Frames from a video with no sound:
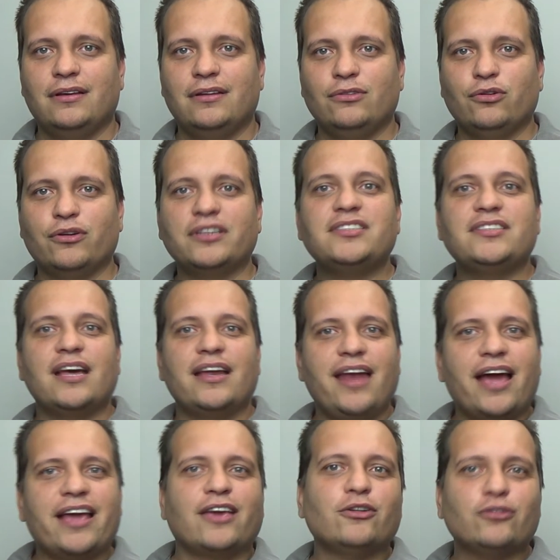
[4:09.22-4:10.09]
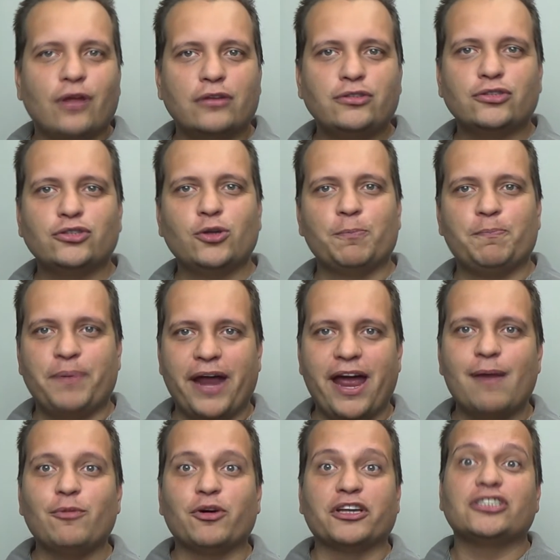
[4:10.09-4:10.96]
do que seria aqui o nosso
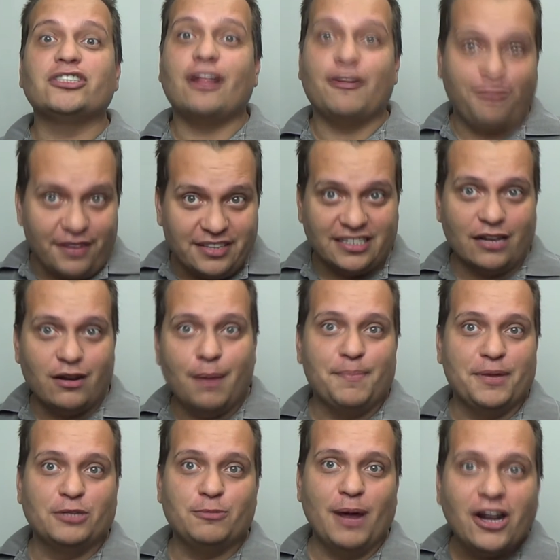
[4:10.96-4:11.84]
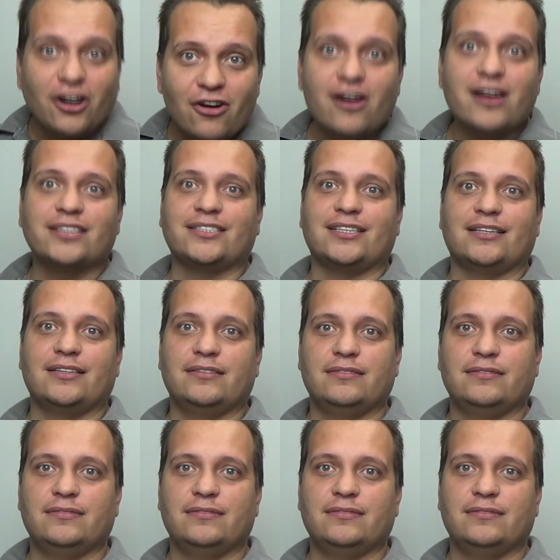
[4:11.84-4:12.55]
Supremo que está fazendo a mesma coisa.